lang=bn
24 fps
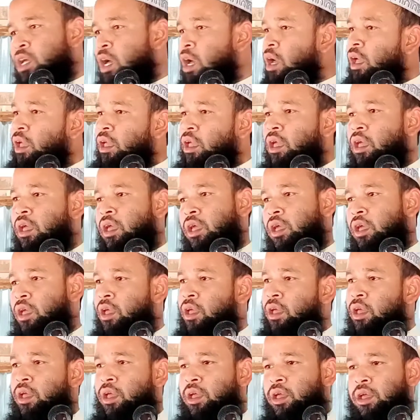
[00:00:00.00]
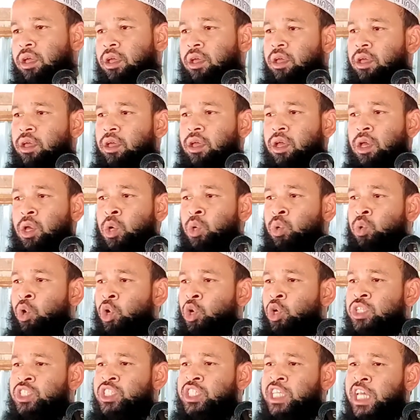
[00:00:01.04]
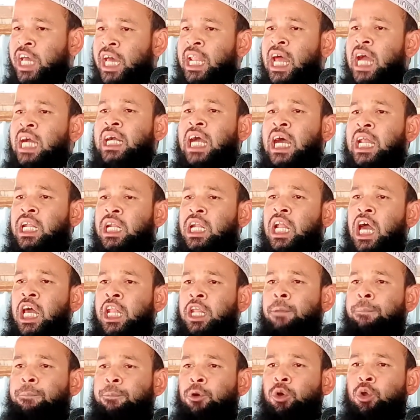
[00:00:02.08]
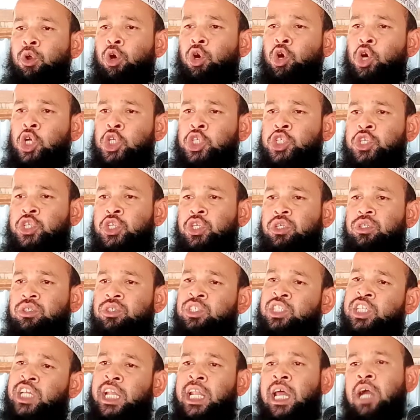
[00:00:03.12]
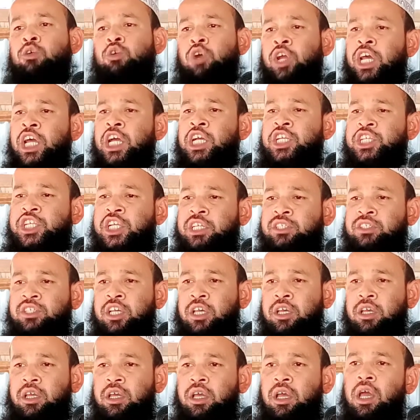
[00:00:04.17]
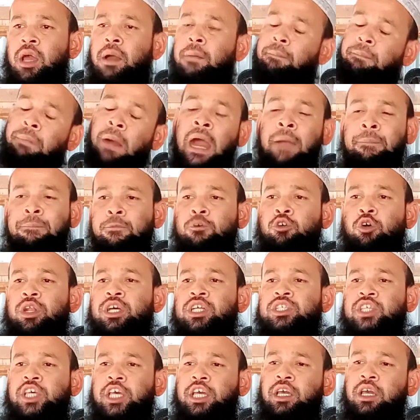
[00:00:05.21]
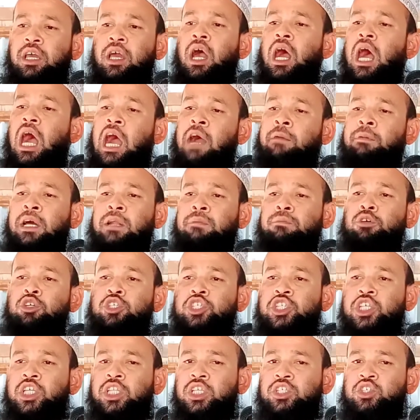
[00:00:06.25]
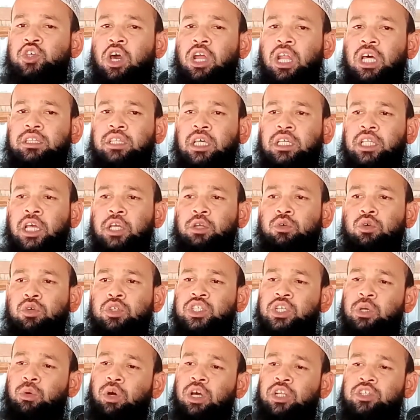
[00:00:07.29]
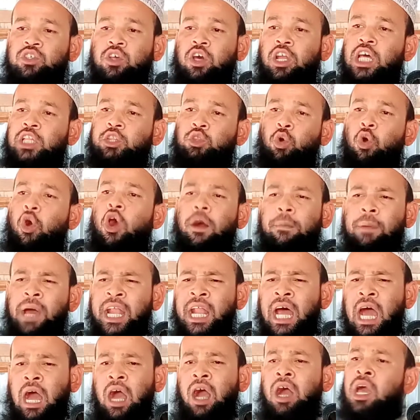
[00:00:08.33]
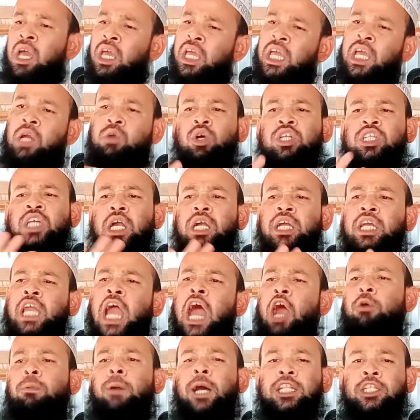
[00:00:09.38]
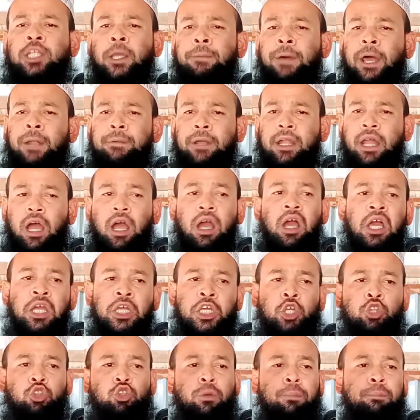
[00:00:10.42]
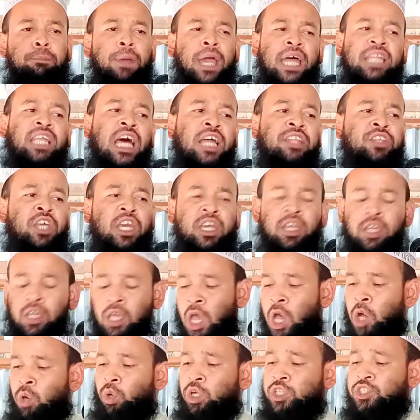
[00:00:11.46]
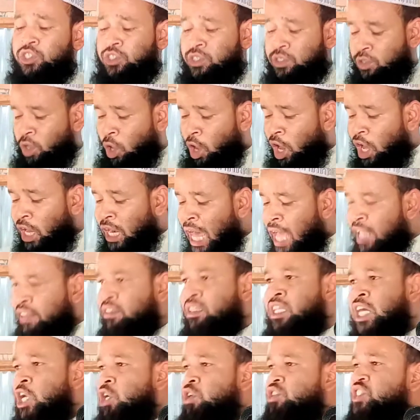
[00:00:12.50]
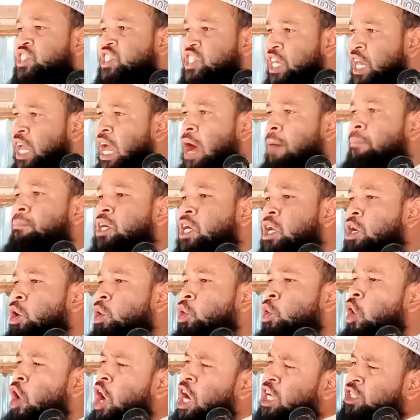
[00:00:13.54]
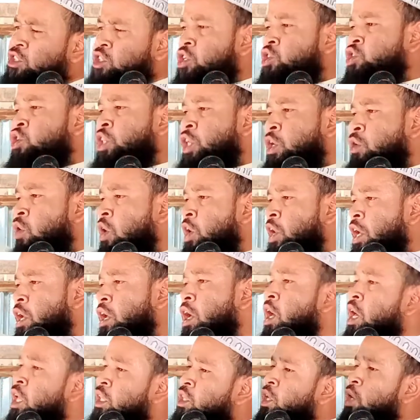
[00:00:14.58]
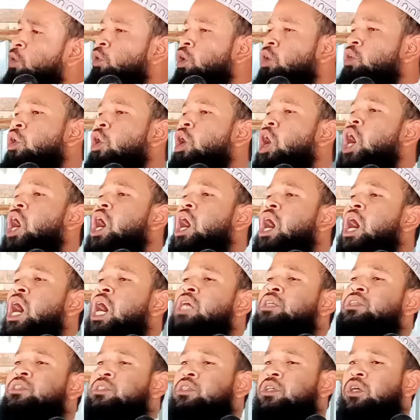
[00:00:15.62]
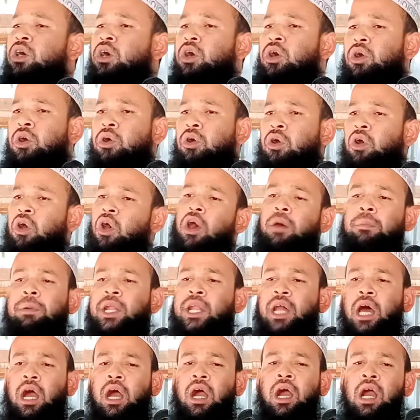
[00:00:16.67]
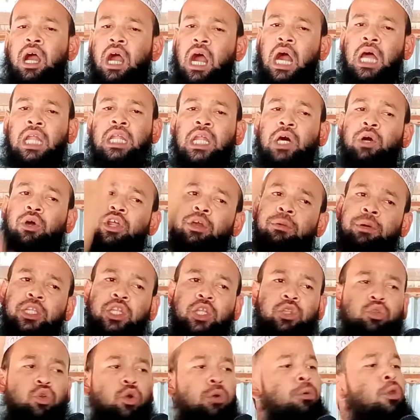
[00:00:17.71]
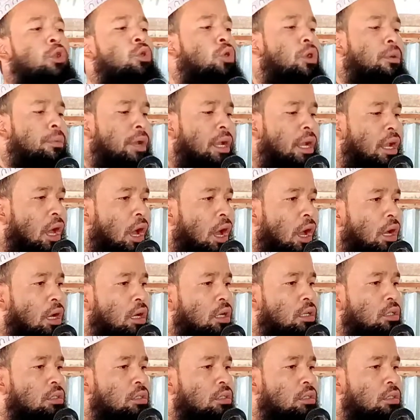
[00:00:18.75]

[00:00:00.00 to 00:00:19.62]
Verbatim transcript: নাই কোনো জেনাকার নারী পুরুষ জেনা করে এসেছে পাপ করেছে আবার মসজিদে সলাত আদায় করছে ওর সলাত হবে না এ কথা কেউ বলতে পারবে না কিন্তু বেদাতি ও সলাত কেন সিয়াম কেন হজ যদি করে তো ওর হজ হবে না আল্লাহর এবাদত কবুল করবেন না